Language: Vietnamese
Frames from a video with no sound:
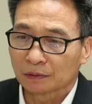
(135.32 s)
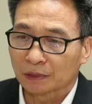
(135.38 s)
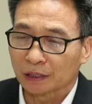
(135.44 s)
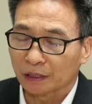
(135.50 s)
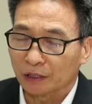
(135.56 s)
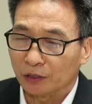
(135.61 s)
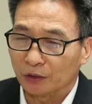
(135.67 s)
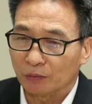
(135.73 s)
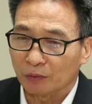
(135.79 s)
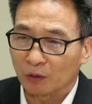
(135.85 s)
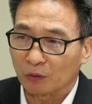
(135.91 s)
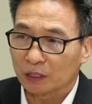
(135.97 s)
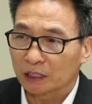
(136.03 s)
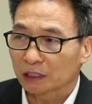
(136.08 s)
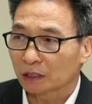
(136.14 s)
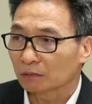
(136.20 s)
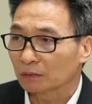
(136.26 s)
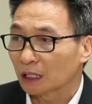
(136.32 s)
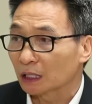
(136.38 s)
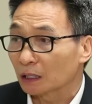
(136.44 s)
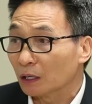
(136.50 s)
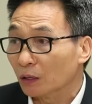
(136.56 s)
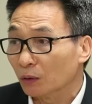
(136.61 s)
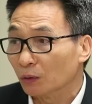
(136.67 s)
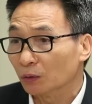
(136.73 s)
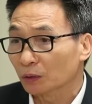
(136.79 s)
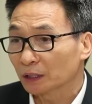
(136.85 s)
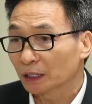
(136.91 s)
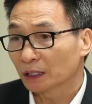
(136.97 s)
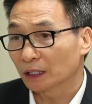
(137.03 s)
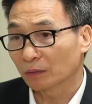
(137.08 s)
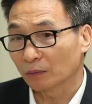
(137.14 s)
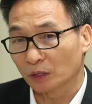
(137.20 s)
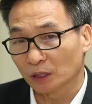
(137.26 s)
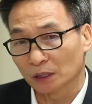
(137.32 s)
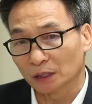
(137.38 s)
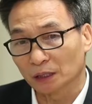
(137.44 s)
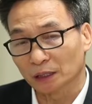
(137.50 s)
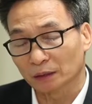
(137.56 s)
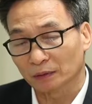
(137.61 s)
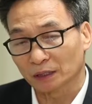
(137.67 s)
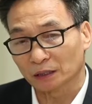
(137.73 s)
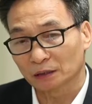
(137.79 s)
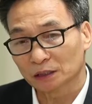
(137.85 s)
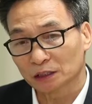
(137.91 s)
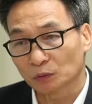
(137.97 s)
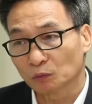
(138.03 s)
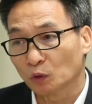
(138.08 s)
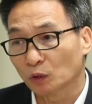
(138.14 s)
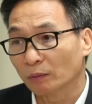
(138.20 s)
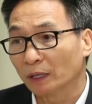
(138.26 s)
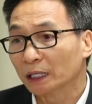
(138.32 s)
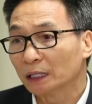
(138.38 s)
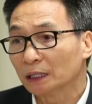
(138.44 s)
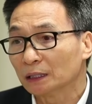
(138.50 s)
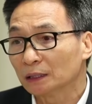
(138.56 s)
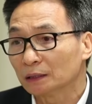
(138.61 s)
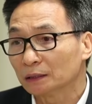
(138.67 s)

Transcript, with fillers: Cái điều mà quan trọng hàng đầu của tất cả mọi người mà đứng trong bộ máy